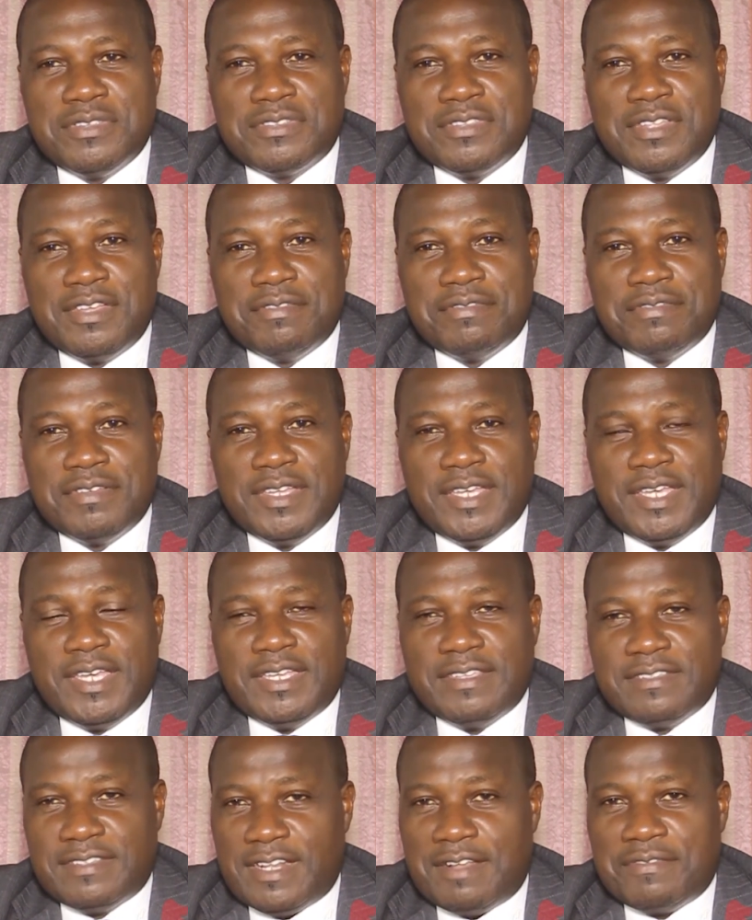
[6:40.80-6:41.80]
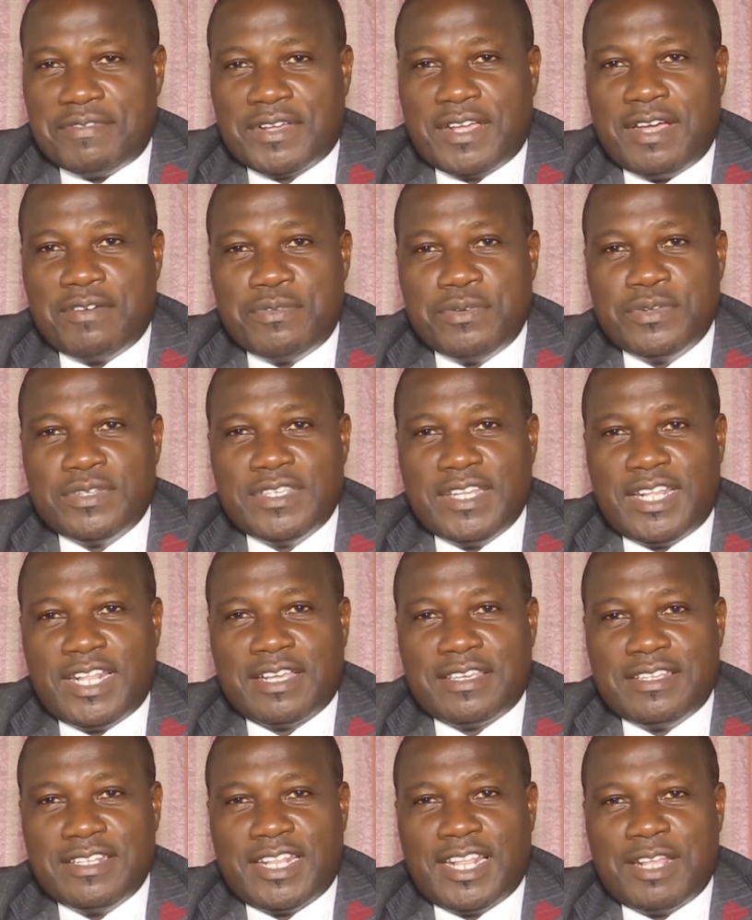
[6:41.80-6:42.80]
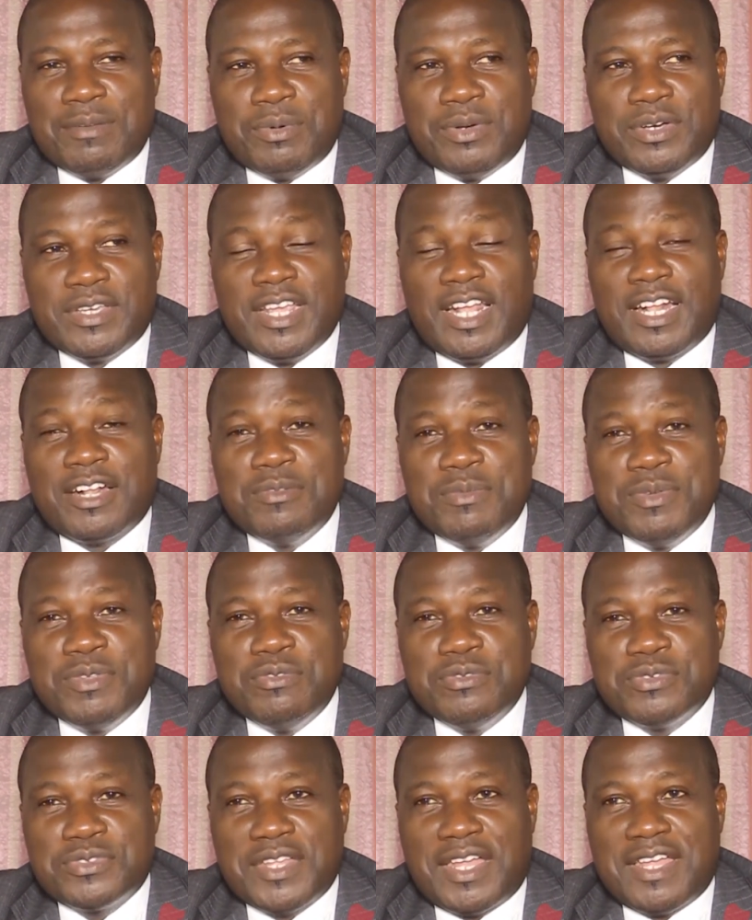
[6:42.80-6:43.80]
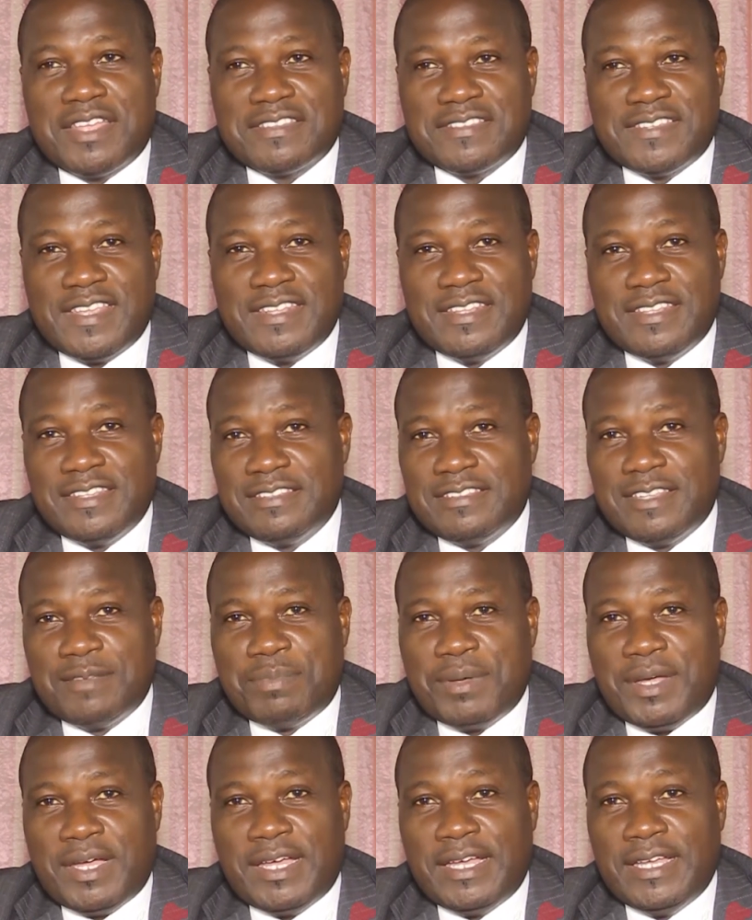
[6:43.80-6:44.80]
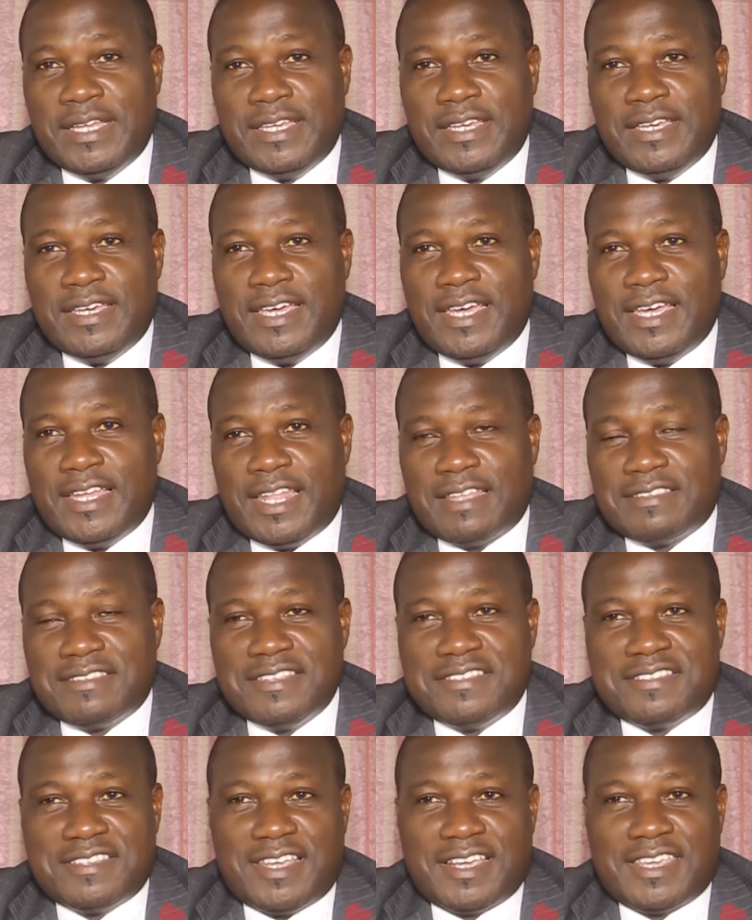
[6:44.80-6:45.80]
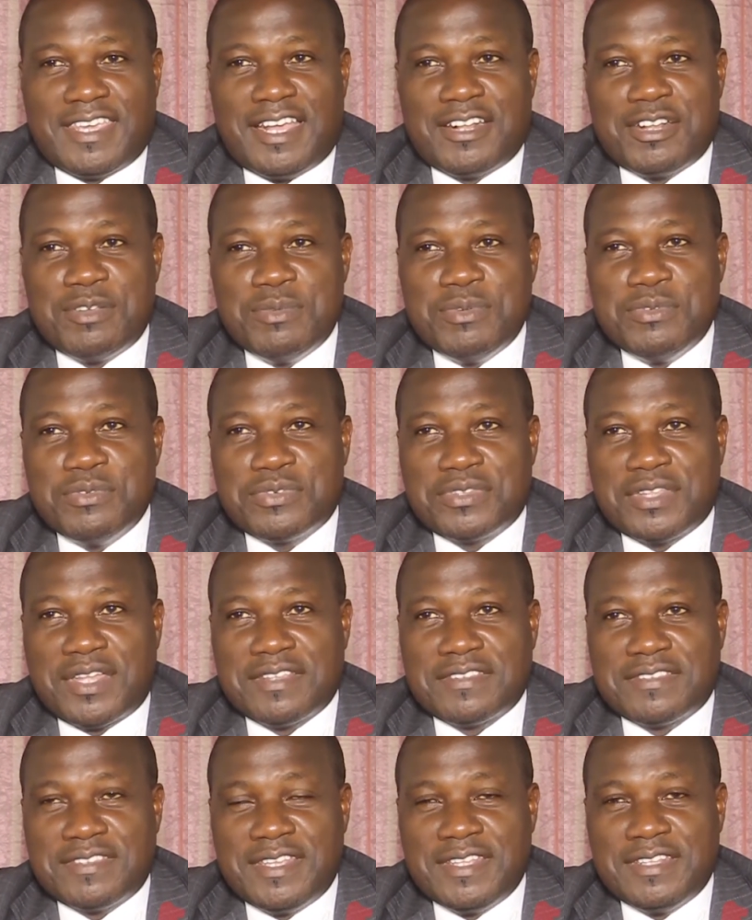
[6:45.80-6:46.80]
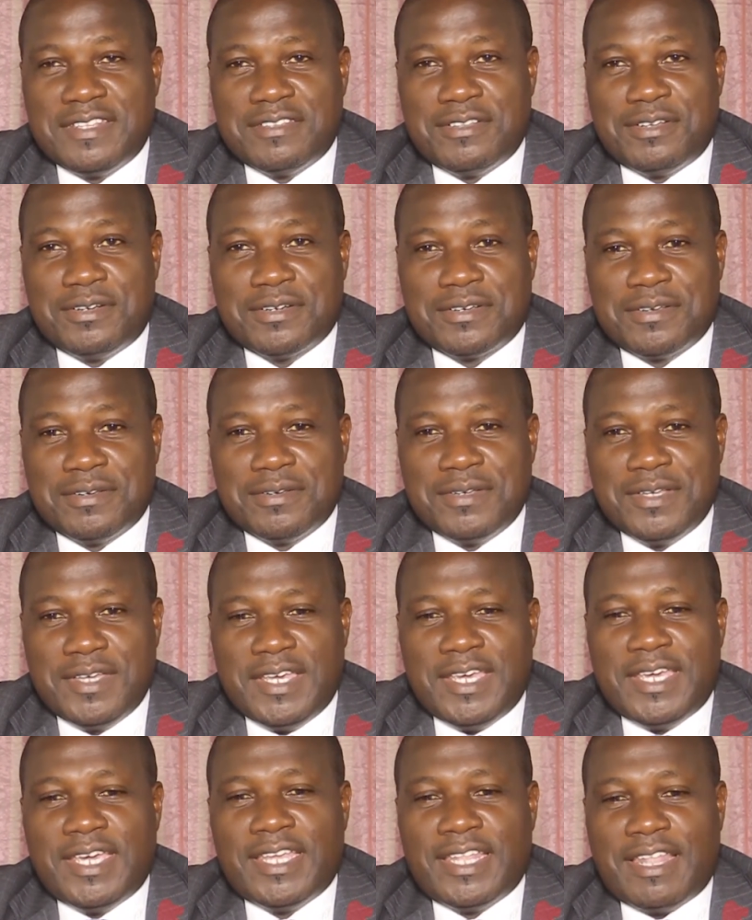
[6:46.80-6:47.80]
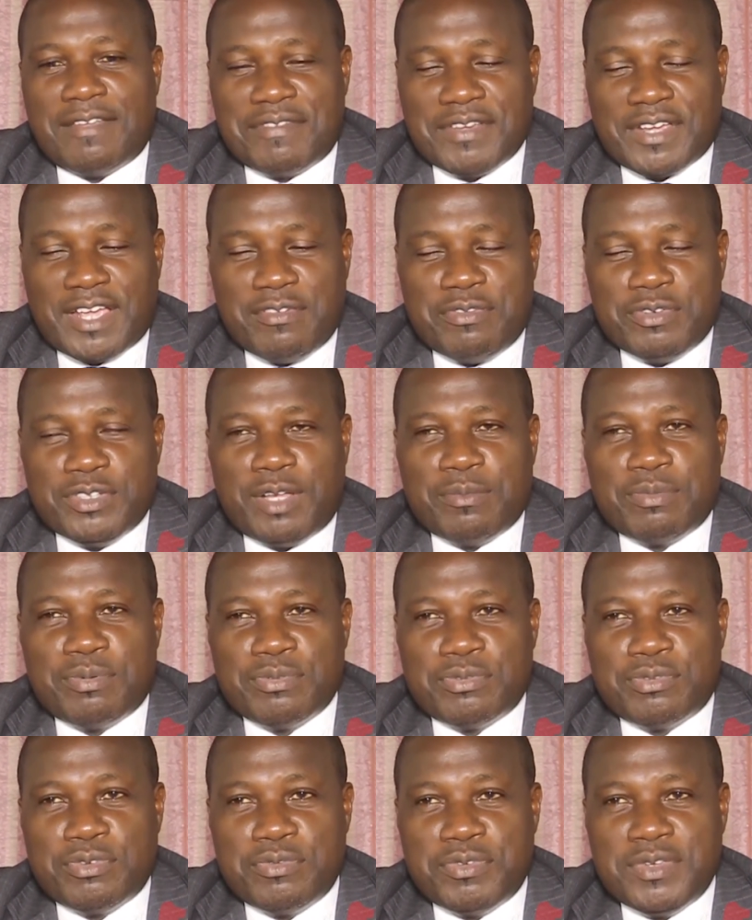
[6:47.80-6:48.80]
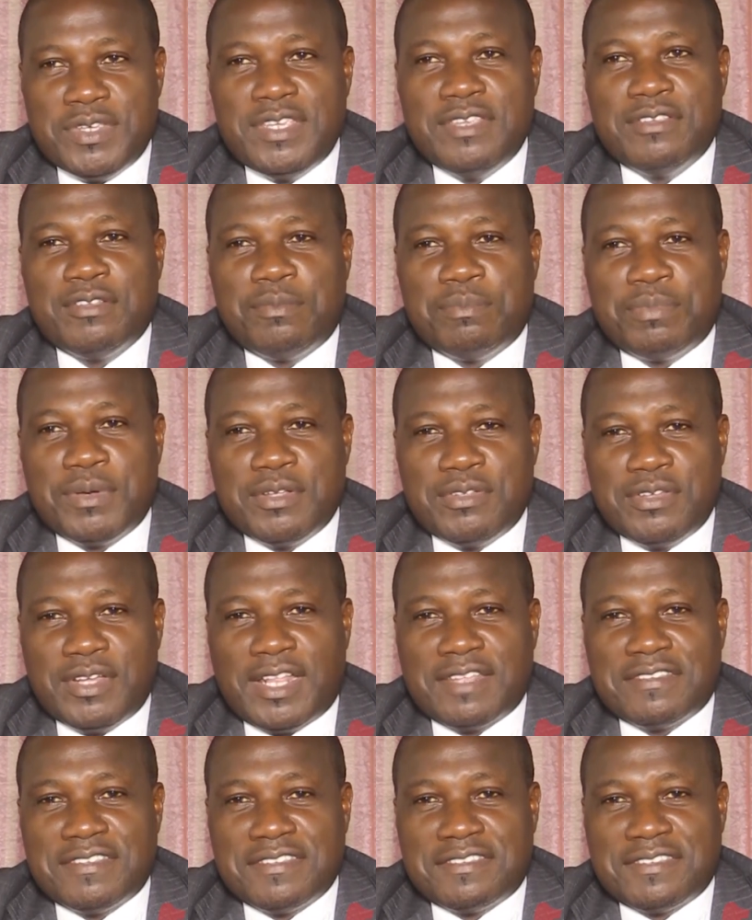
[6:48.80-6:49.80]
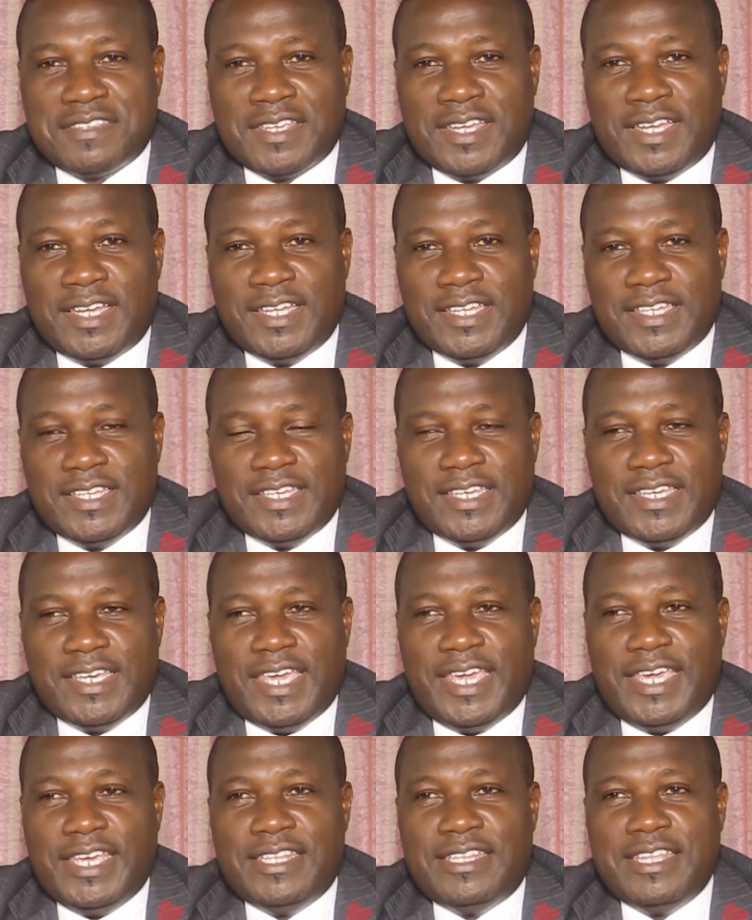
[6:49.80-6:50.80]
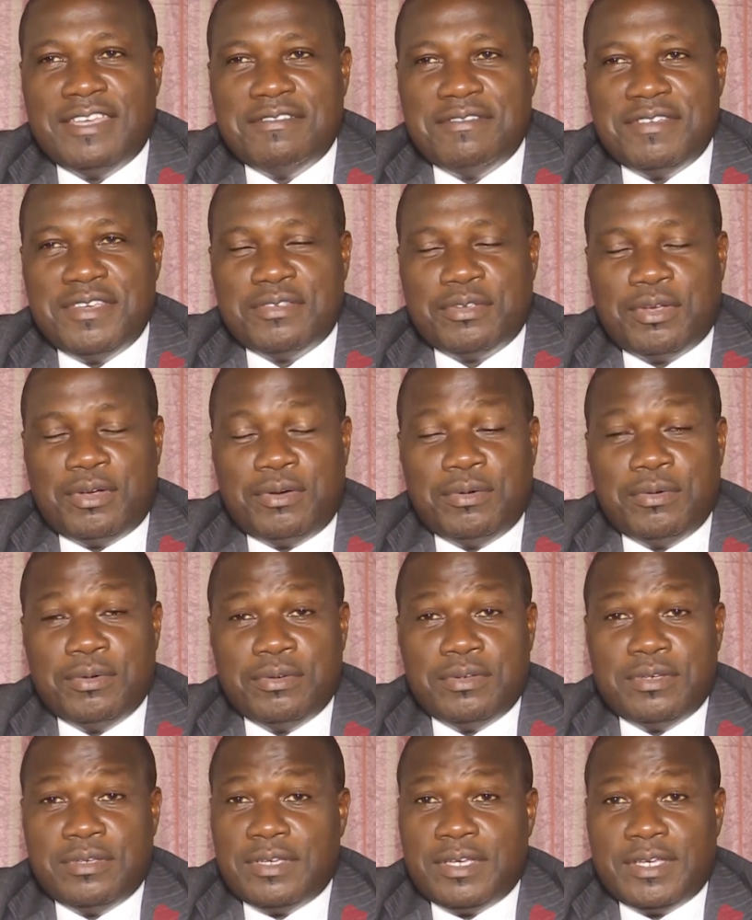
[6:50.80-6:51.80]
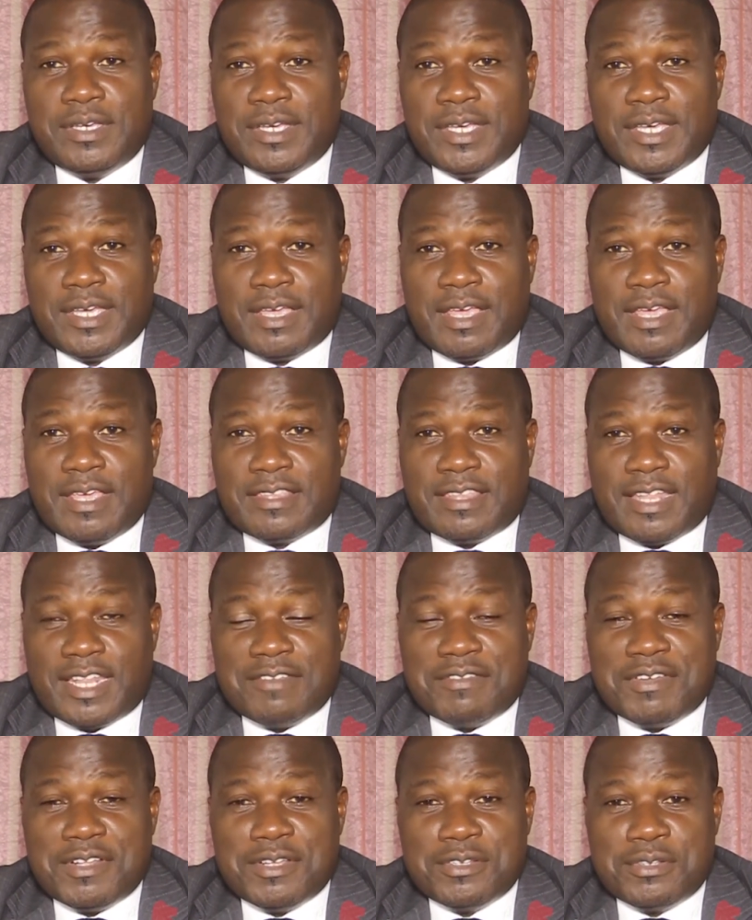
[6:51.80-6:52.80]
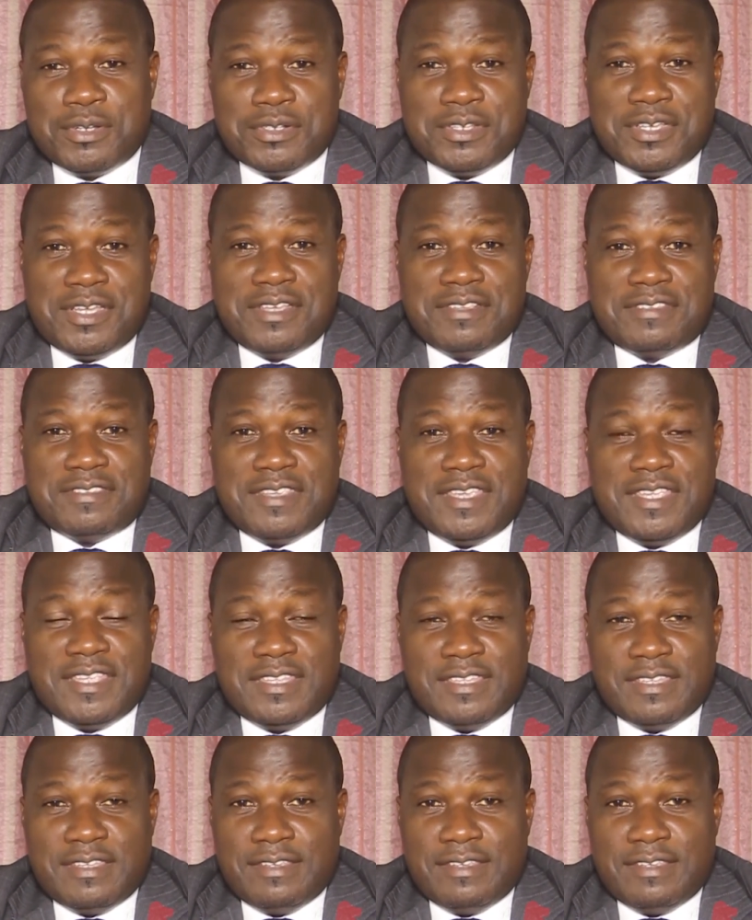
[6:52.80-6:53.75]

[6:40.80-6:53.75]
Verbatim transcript: euh, c'est la FECAFUT qui a, qui d'abord qui a remis nous ça en scène. Ce n'est pas euh, la CCA qui a remis nous ça en scène. Donc euh, et la FECAFUT a poursuivi, ils ont perdu à la CCA et, ils, ont et ça devait leur donner un signe